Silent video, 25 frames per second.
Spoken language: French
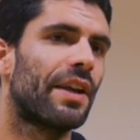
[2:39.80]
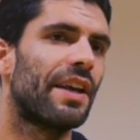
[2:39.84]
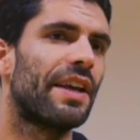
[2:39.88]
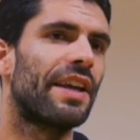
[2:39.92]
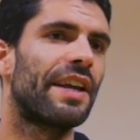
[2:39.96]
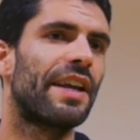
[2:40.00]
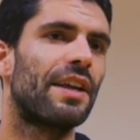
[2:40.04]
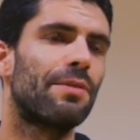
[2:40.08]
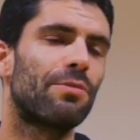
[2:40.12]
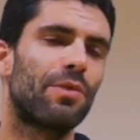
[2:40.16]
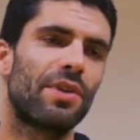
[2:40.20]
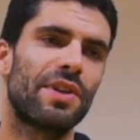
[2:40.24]
et
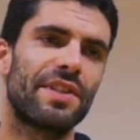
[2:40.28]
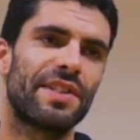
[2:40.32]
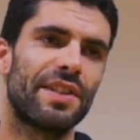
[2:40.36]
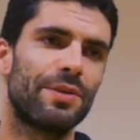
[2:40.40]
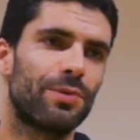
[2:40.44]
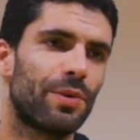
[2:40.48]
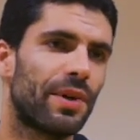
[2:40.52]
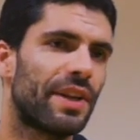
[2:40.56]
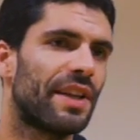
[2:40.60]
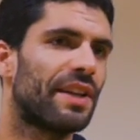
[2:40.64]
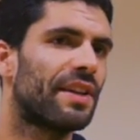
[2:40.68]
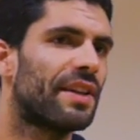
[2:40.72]
également les
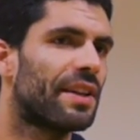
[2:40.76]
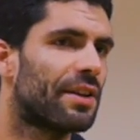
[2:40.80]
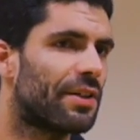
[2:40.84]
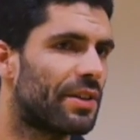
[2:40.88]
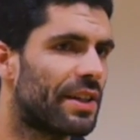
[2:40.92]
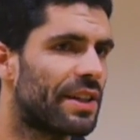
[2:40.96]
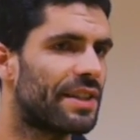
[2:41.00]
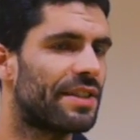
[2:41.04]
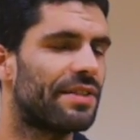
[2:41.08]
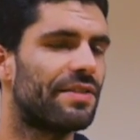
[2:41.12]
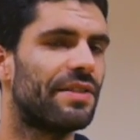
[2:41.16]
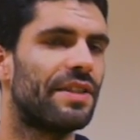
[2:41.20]
citoyens, les
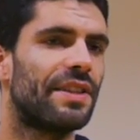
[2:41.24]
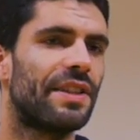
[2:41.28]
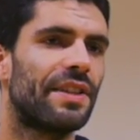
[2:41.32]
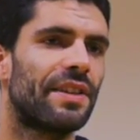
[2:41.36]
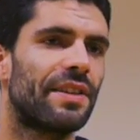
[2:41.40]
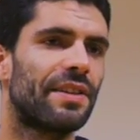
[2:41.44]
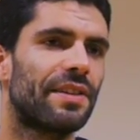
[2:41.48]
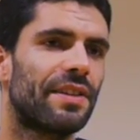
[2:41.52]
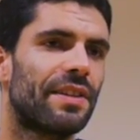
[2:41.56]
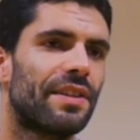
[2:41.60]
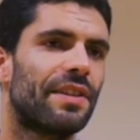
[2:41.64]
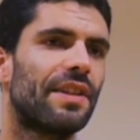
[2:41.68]
collectivités,
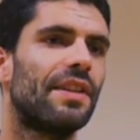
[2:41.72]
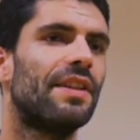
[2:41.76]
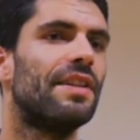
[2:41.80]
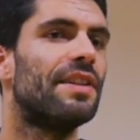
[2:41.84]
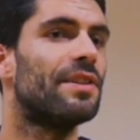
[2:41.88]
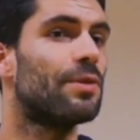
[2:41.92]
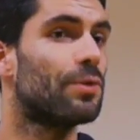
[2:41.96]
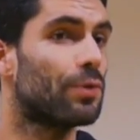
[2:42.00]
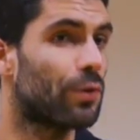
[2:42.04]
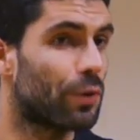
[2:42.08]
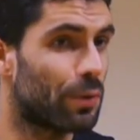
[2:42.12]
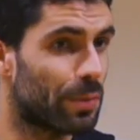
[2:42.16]

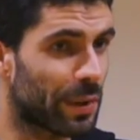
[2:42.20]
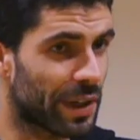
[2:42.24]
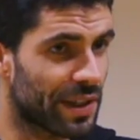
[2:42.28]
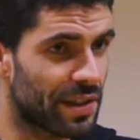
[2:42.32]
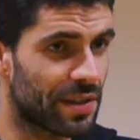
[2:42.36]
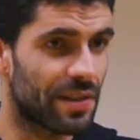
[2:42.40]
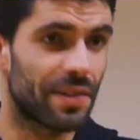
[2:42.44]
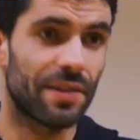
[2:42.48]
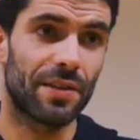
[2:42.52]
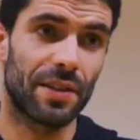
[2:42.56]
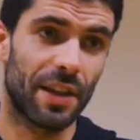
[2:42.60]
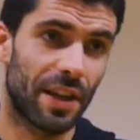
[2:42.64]
les
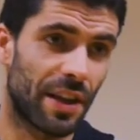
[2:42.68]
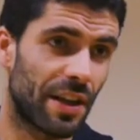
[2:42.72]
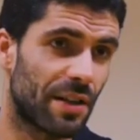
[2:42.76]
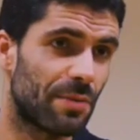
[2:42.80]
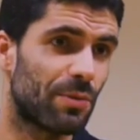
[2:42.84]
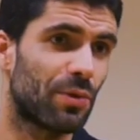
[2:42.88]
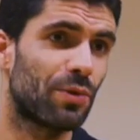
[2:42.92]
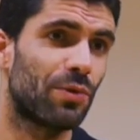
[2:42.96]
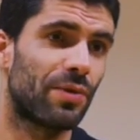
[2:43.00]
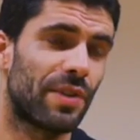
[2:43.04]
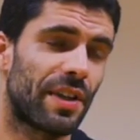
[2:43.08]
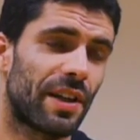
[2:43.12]
entreprises
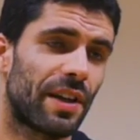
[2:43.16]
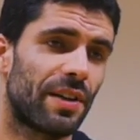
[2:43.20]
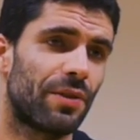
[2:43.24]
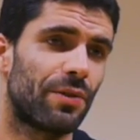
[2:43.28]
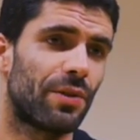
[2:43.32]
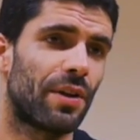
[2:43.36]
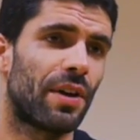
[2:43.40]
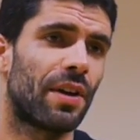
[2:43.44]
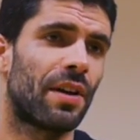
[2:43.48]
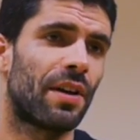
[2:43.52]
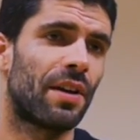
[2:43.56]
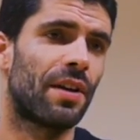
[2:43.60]
également du
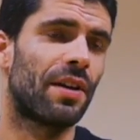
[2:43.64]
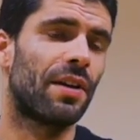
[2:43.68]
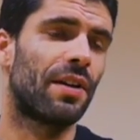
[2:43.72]
territoire.